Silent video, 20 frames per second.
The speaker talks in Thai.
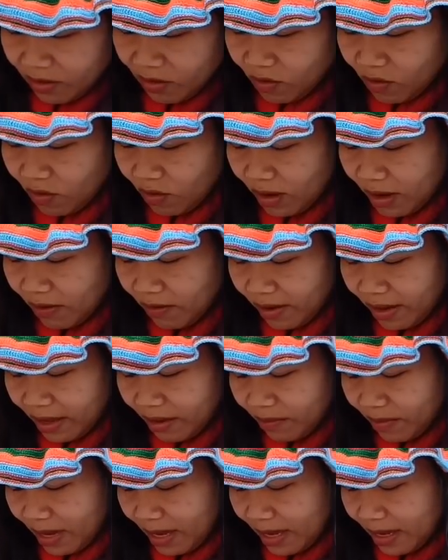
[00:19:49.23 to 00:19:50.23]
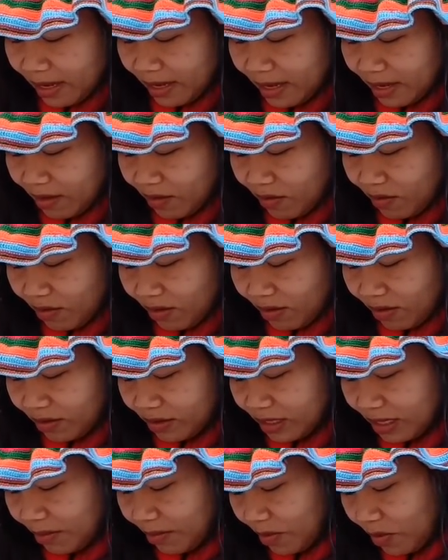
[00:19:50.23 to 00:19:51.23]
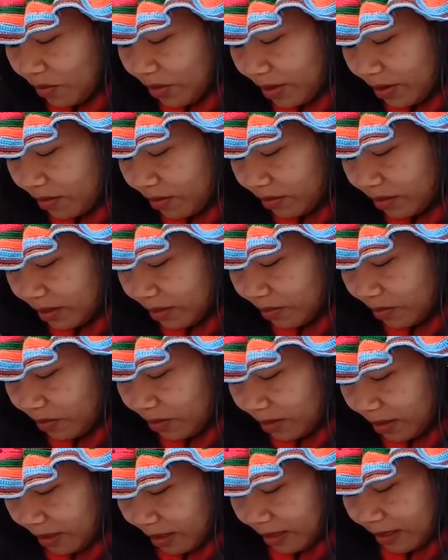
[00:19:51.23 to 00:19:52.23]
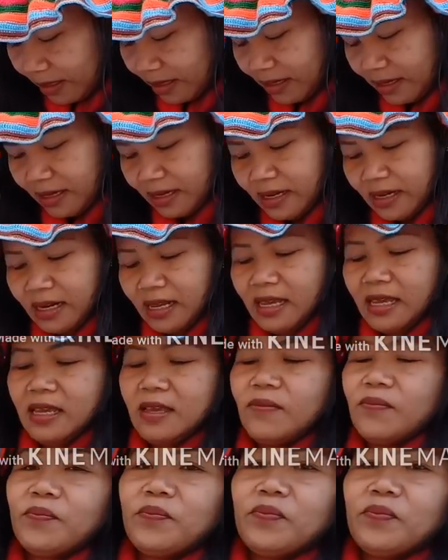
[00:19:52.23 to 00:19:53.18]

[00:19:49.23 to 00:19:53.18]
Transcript: นะของเขาให้มา เอ้ยของเขาช้ำรวยของช้ำรวย นี่